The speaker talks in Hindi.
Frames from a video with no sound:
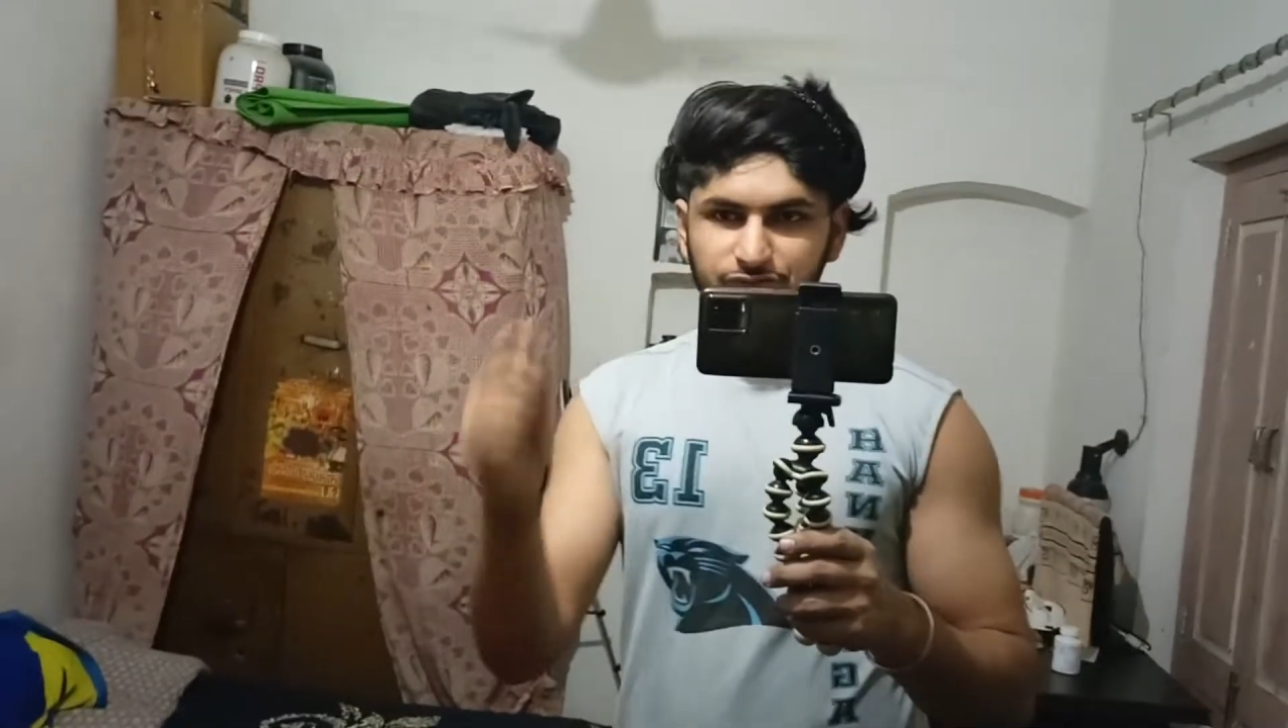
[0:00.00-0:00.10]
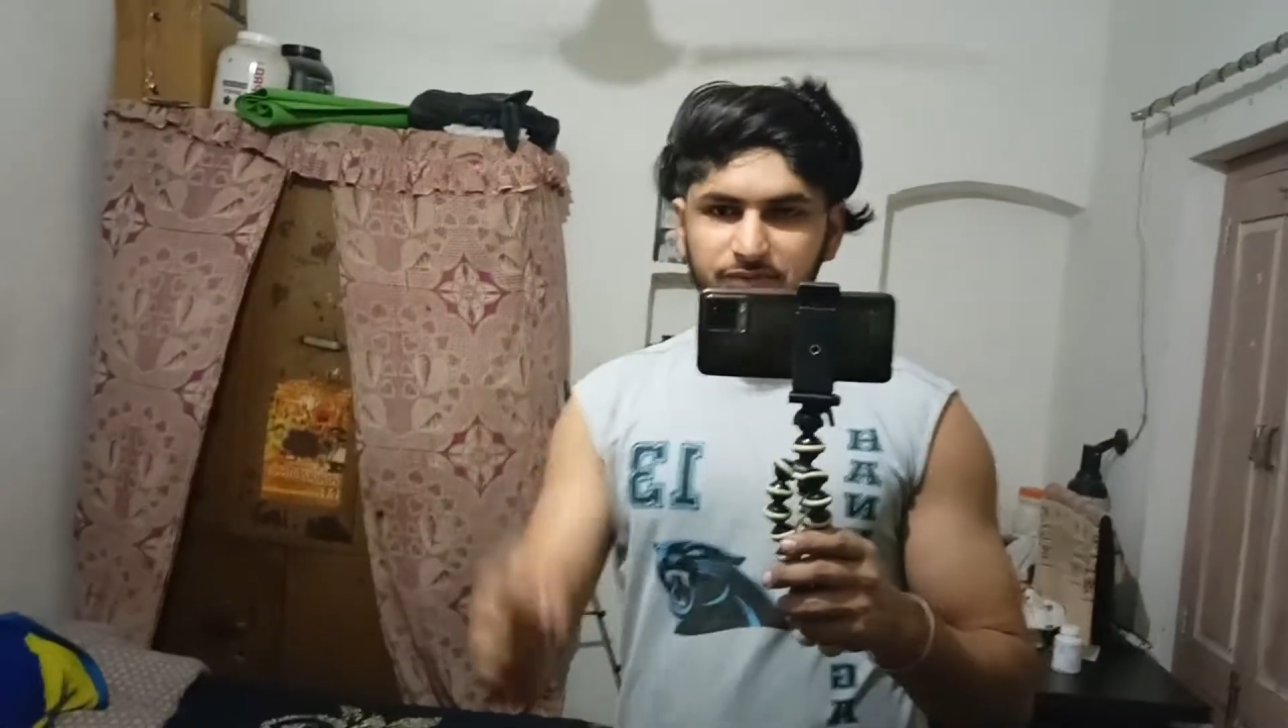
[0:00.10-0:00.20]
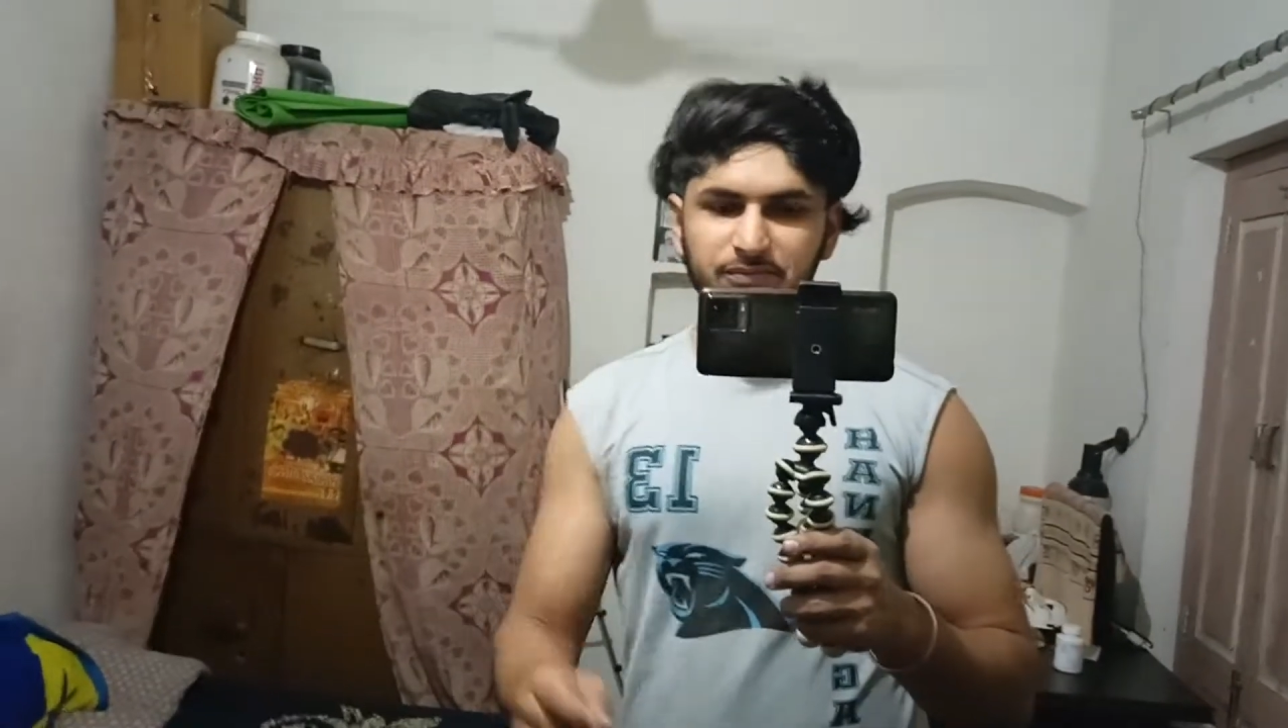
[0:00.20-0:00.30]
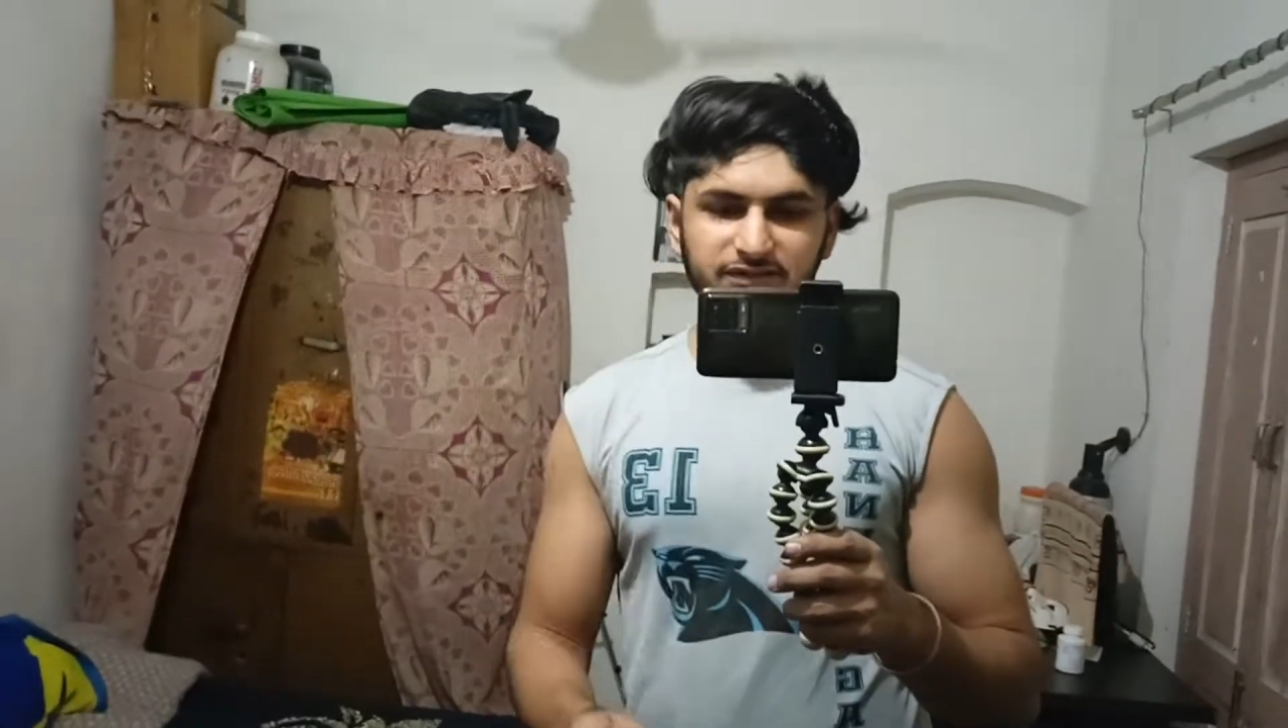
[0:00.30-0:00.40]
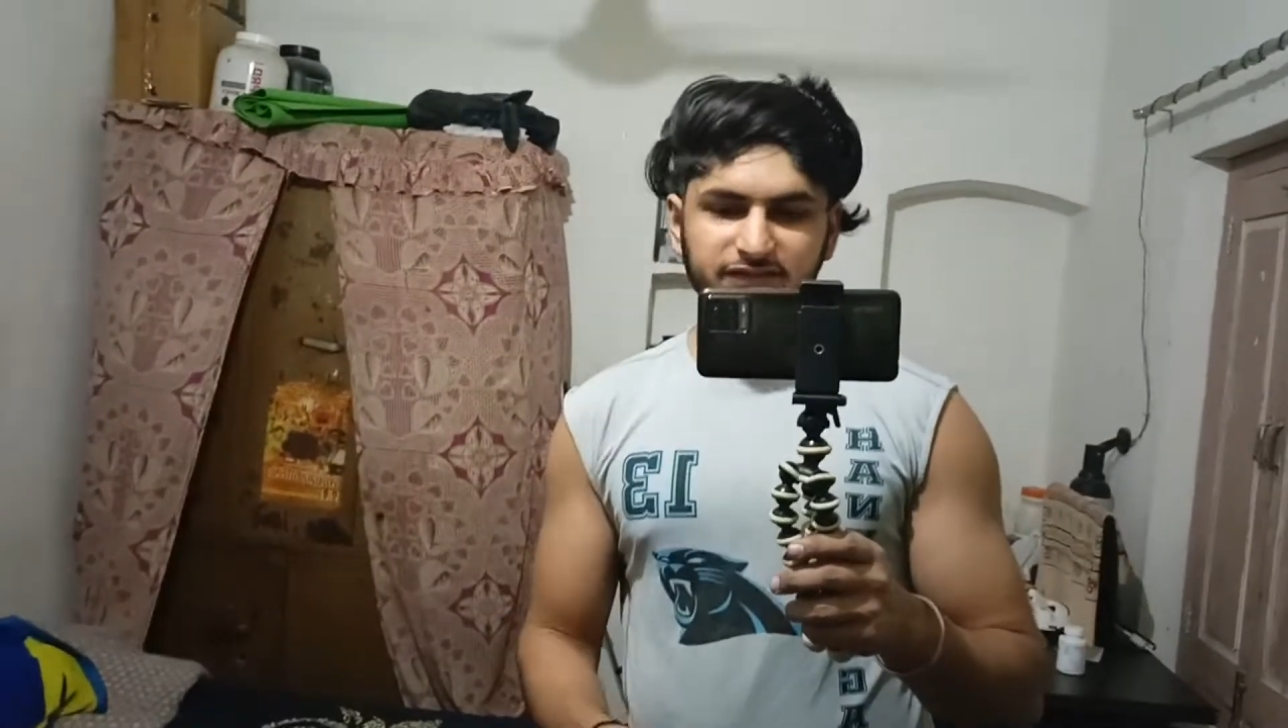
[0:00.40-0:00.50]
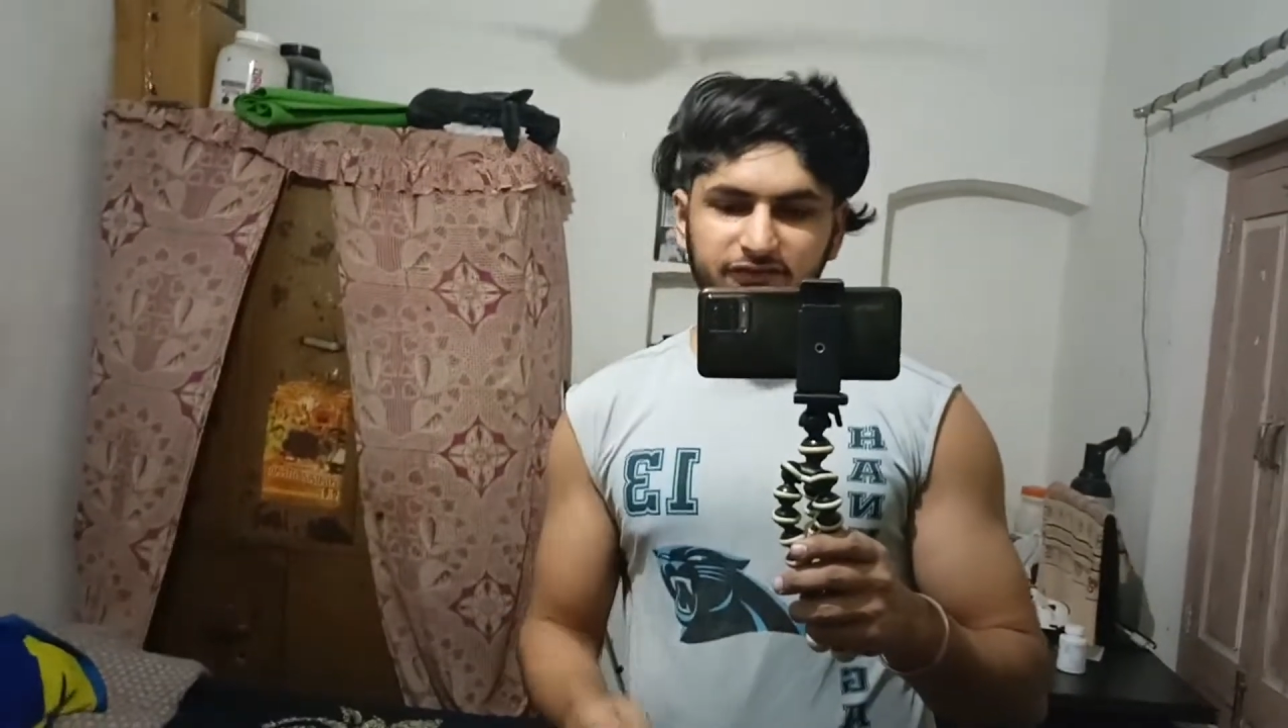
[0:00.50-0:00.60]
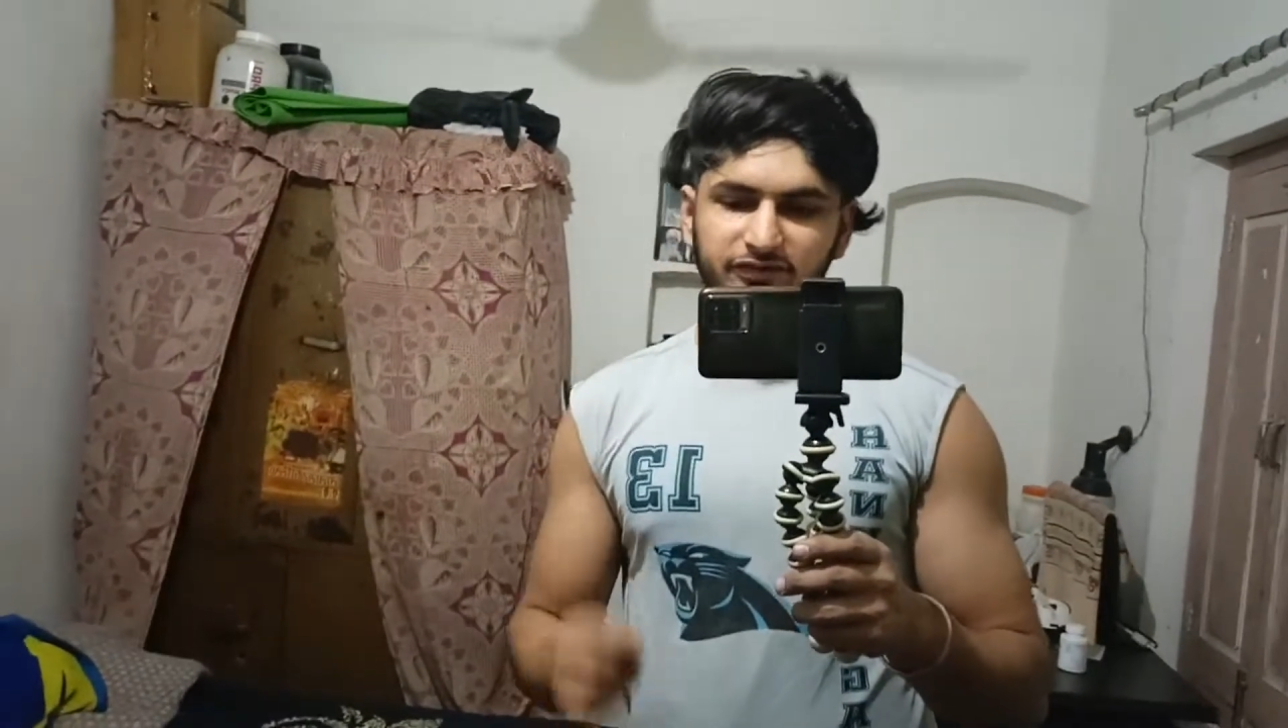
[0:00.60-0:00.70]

न्यूज़पेपर से